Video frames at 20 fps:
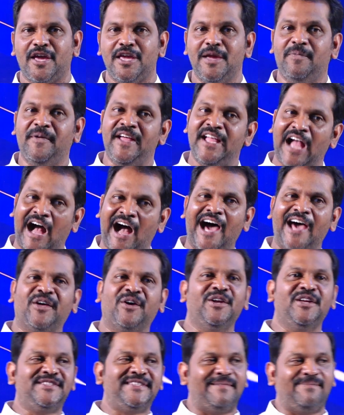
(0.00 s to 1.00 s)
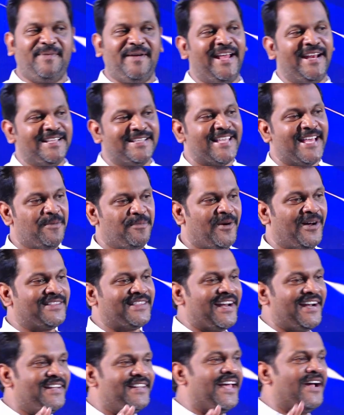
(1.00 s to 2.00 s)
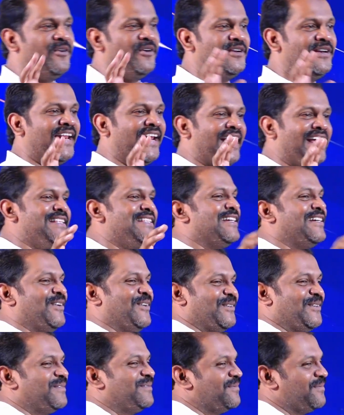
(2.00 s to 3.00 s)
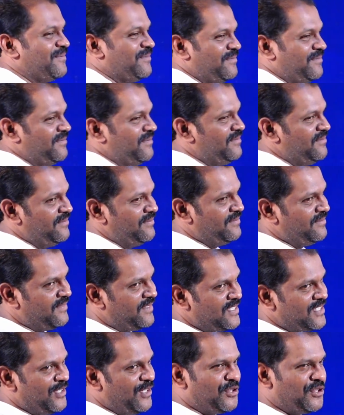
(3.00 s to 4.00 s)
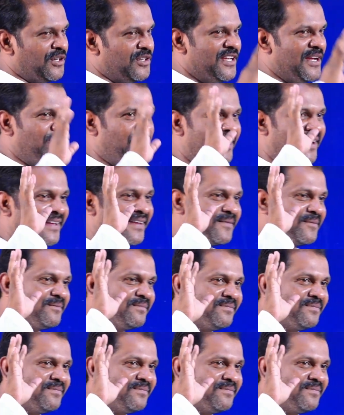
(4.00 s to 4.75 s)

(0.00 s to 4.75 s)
ఇప్పుడు ఈ ఆరుగురు చెప్పడానికి సరిపోతారని దేవుడు నిర్ణయించాడు స్తోత్రం చెప్పండి